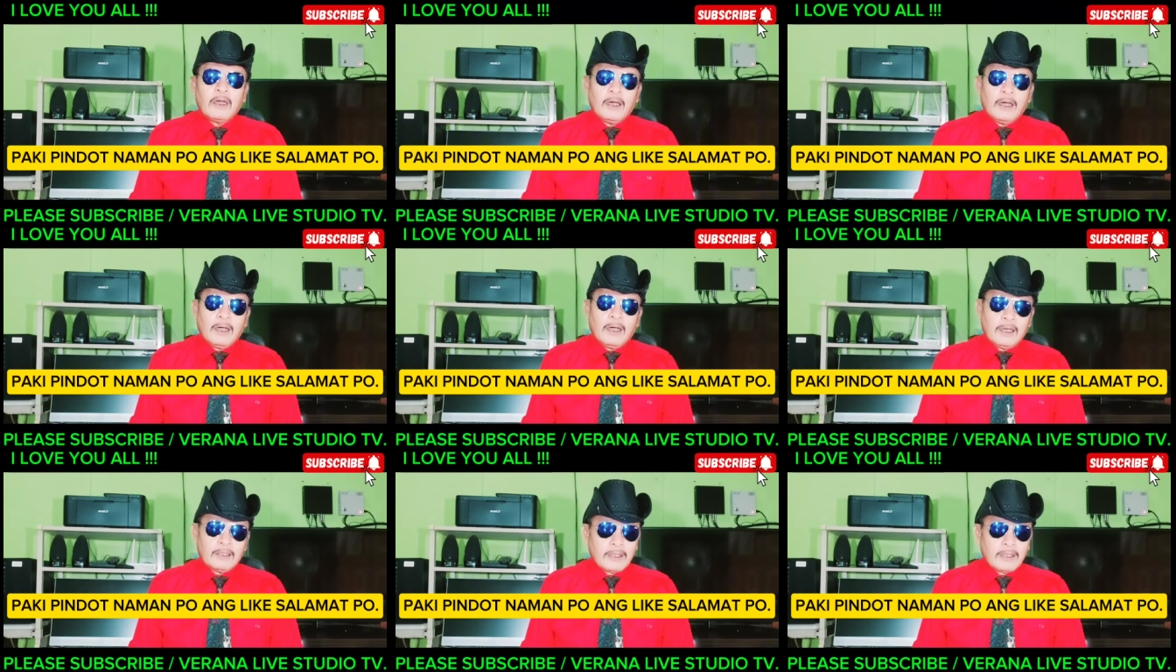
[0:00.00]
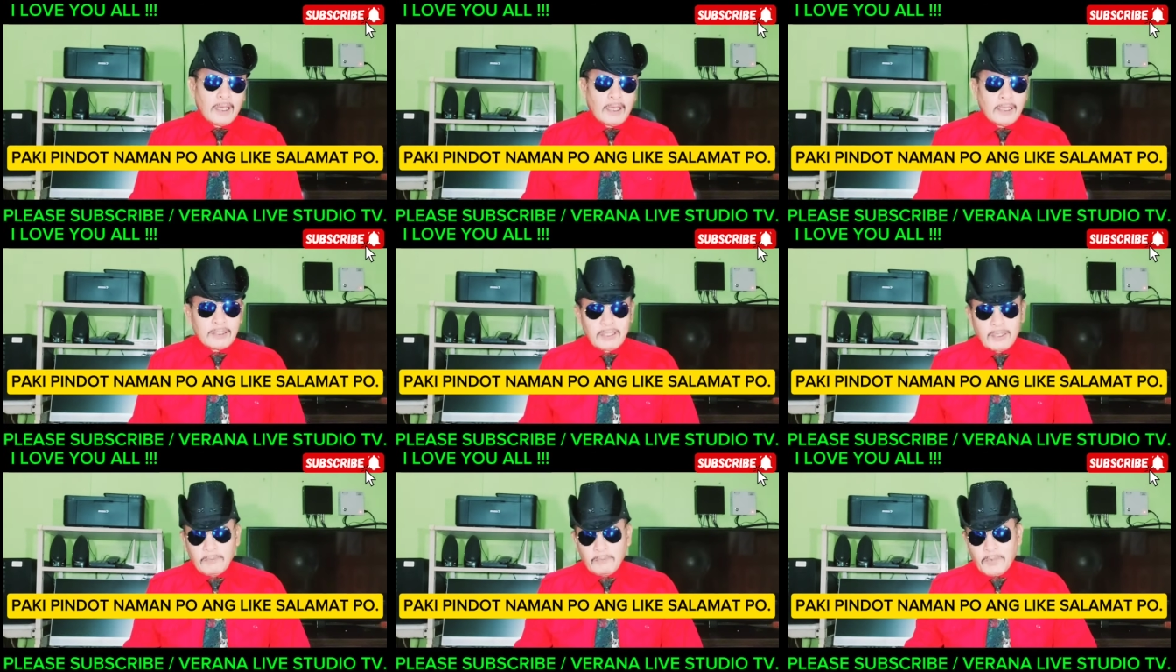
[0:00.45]
At uh,
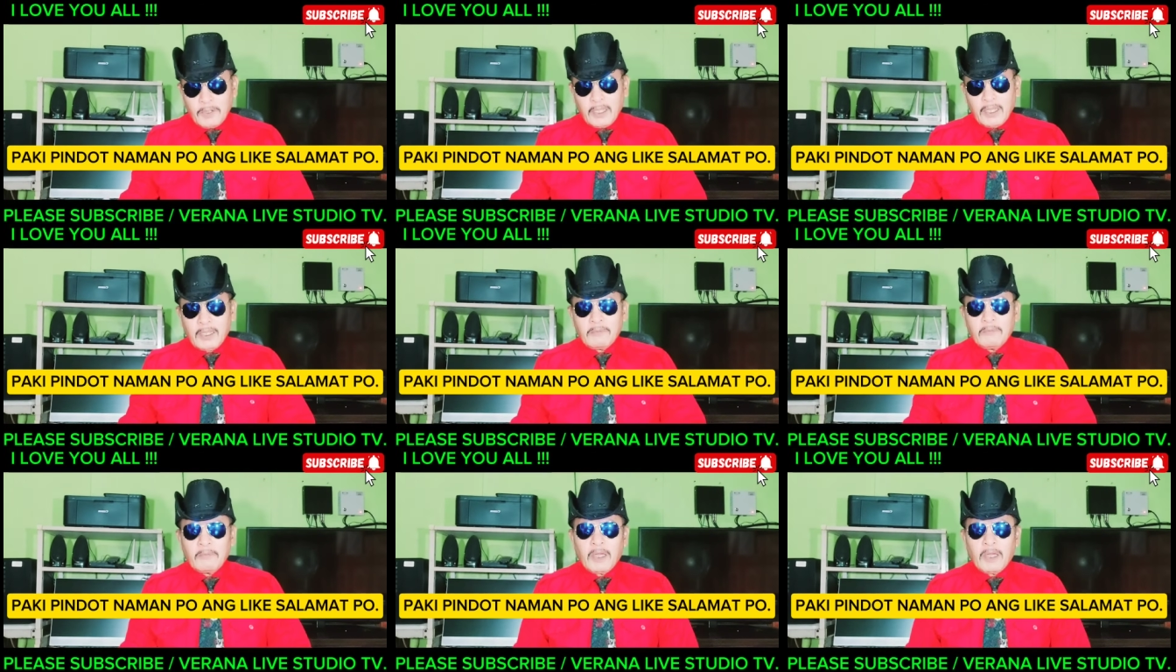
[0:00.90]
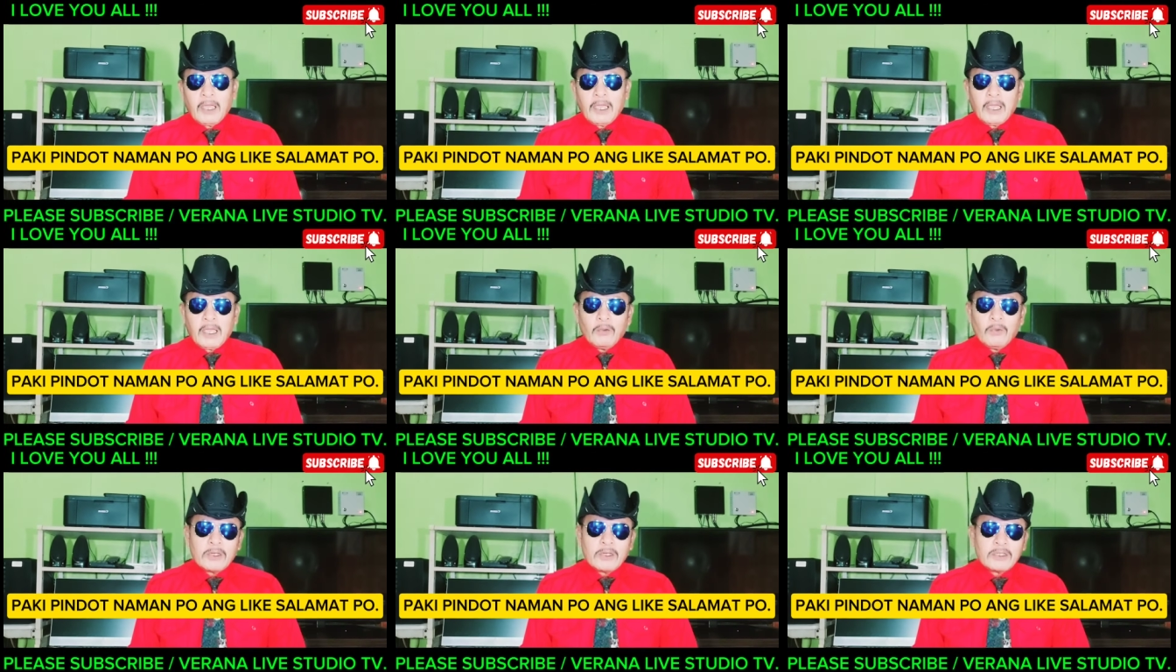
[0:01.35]
siyempre,
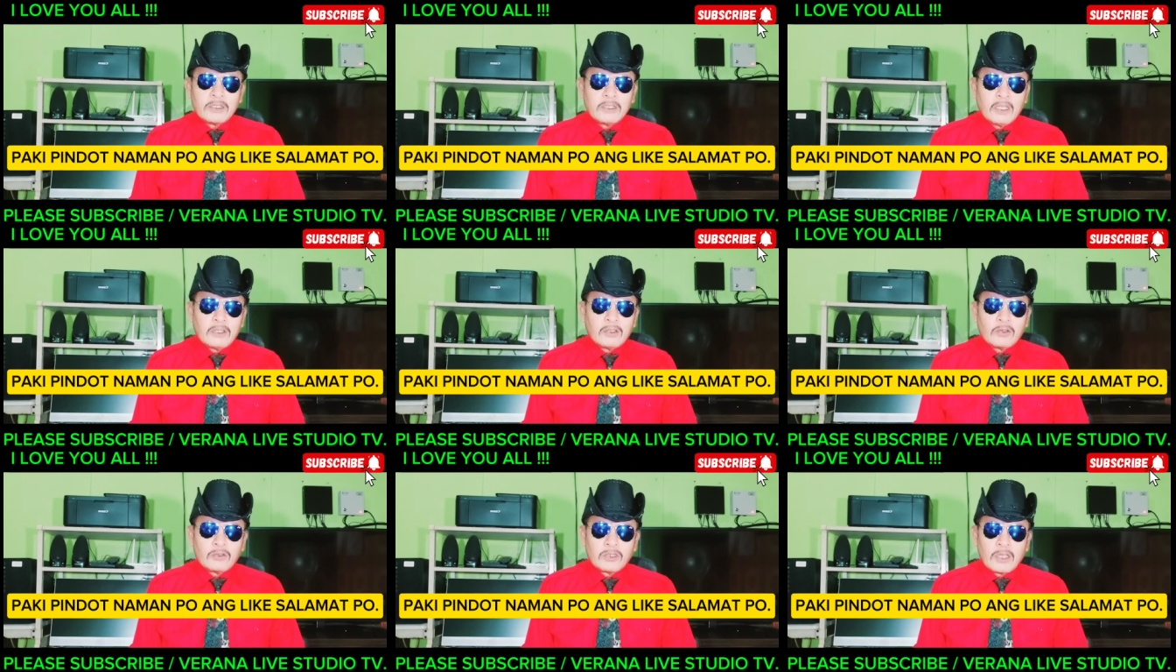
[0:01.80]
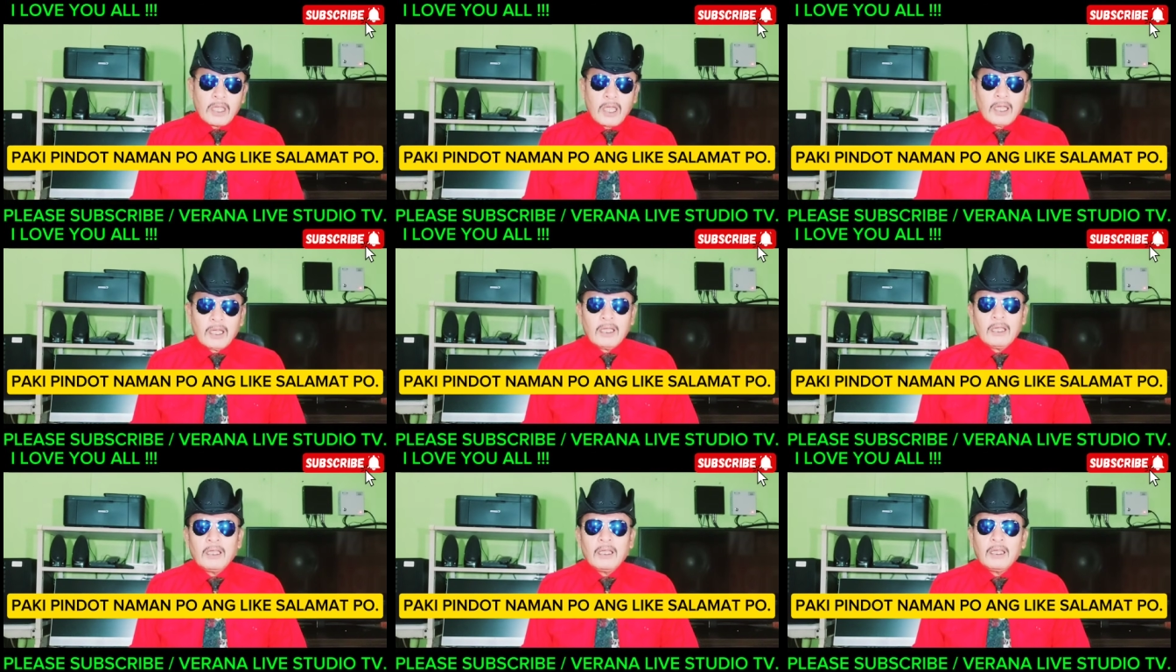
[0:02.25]
may iwas dito
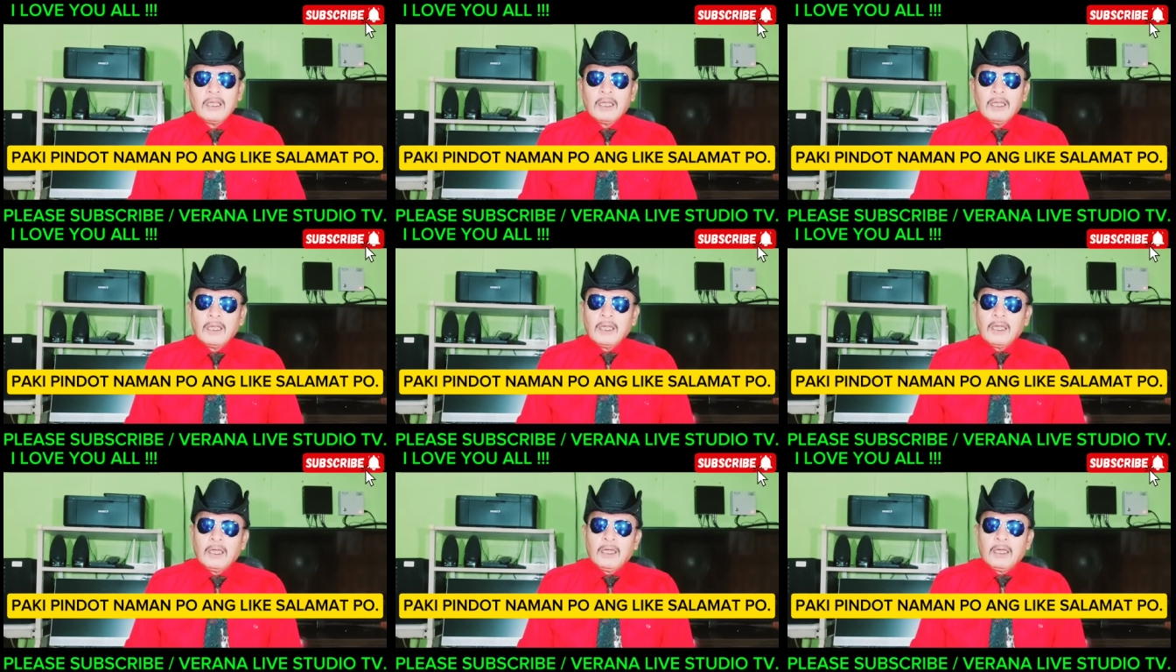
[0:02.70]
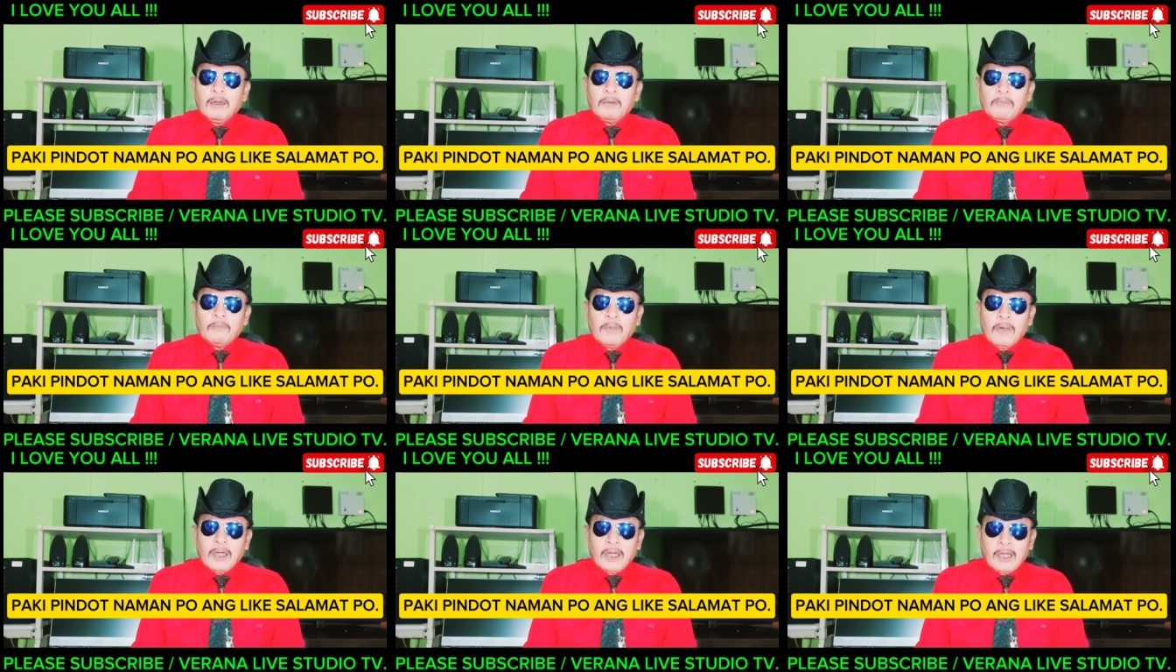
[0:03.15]
sa
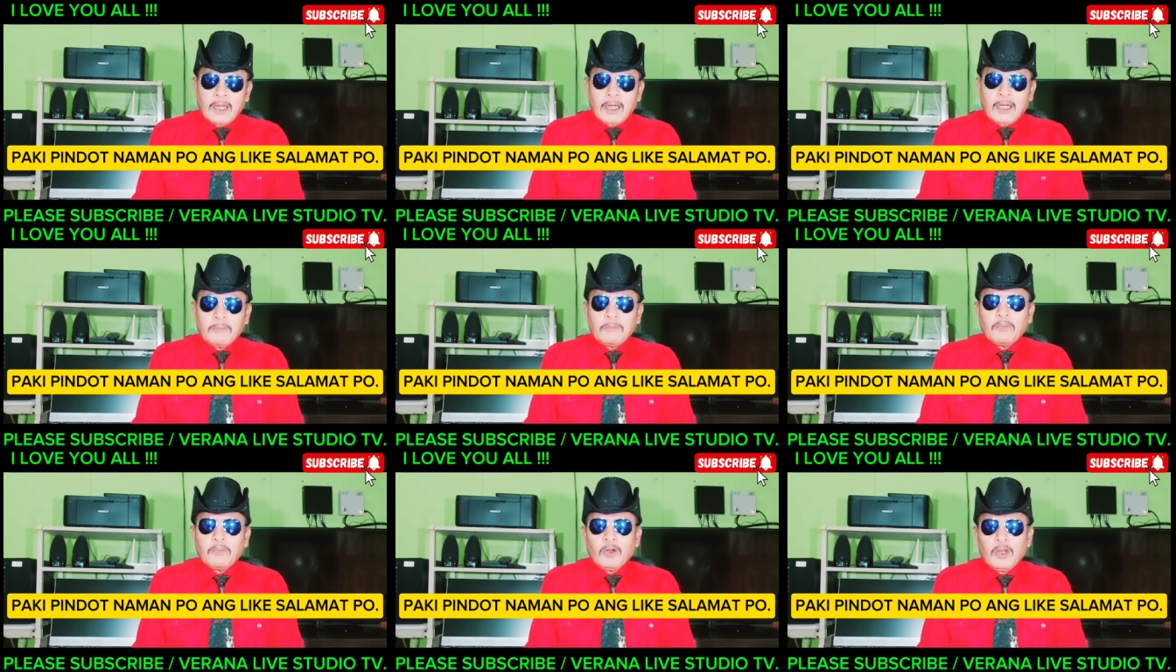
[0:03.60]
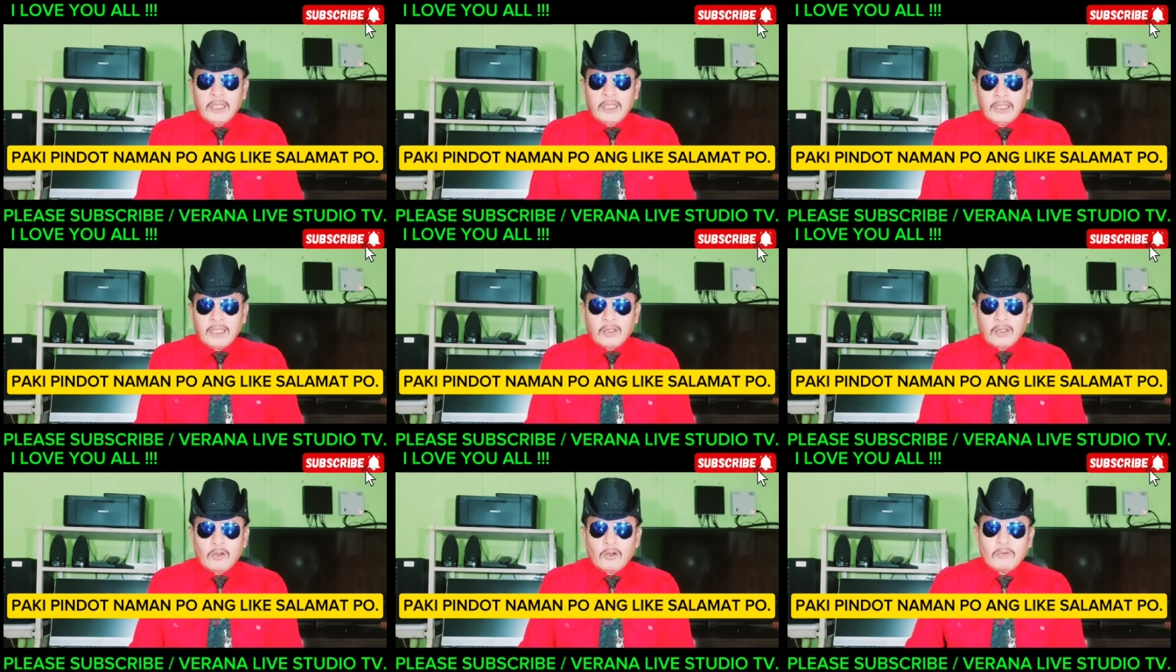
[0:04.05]
mga
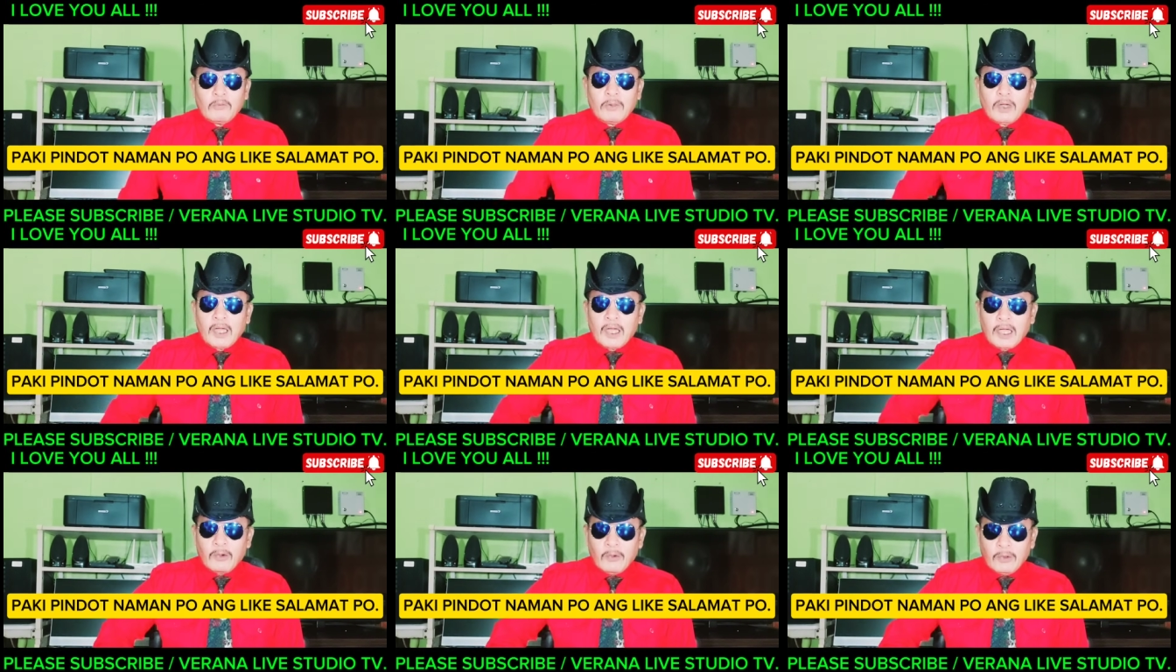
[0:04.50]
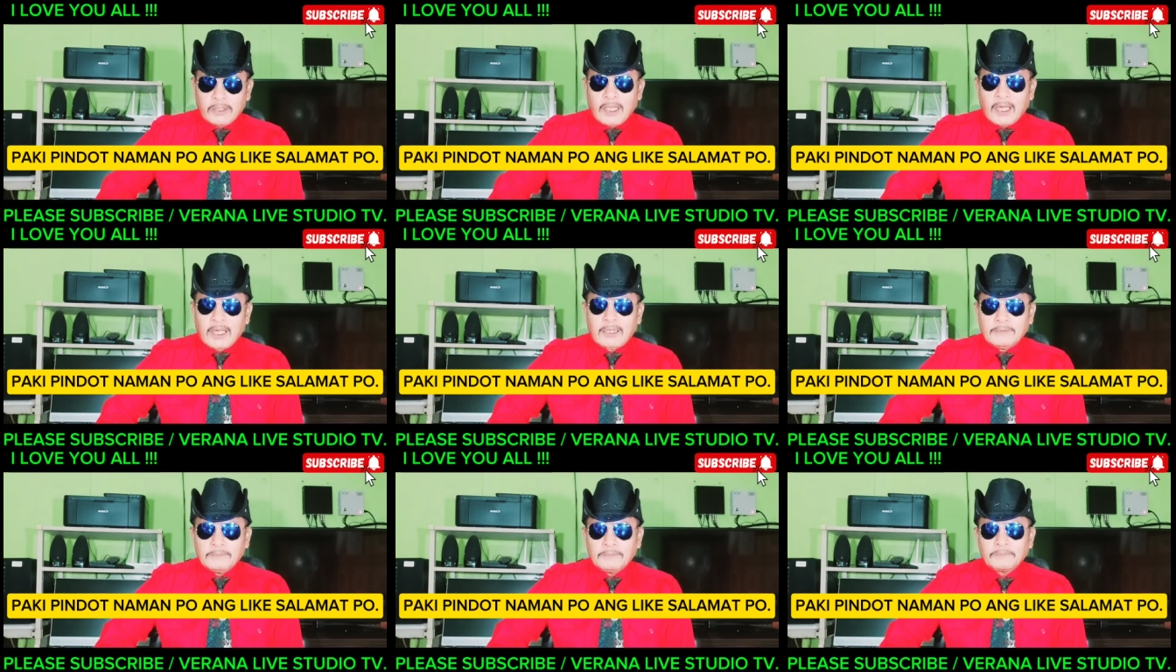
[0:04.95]
politiko, mga
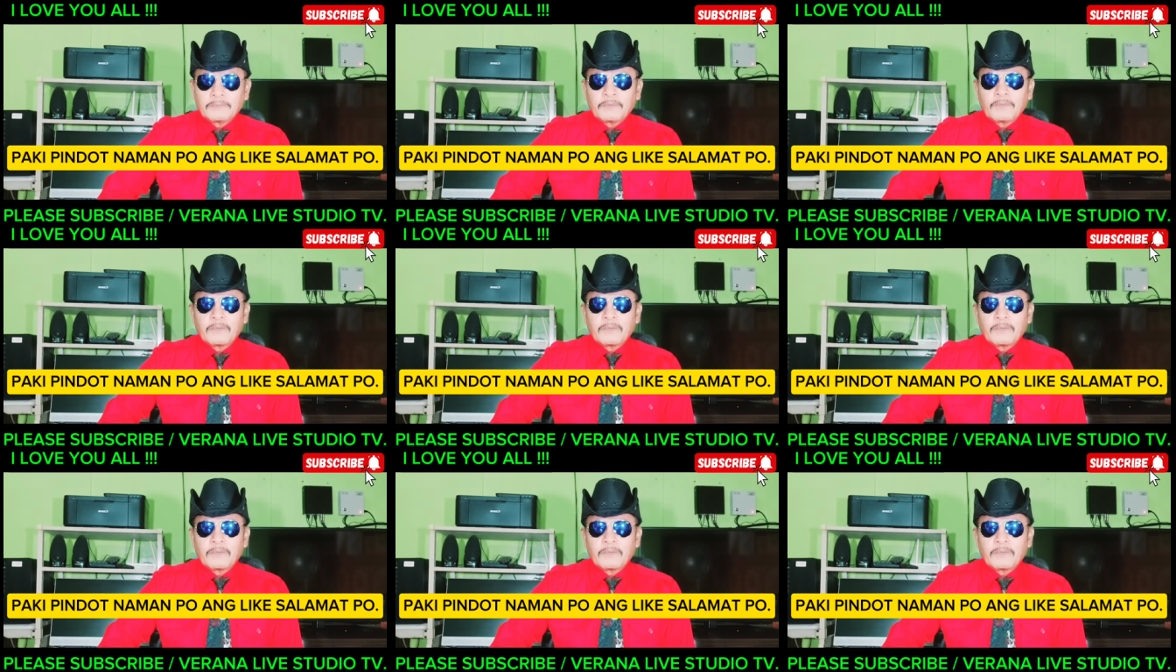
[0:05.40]
kawatan.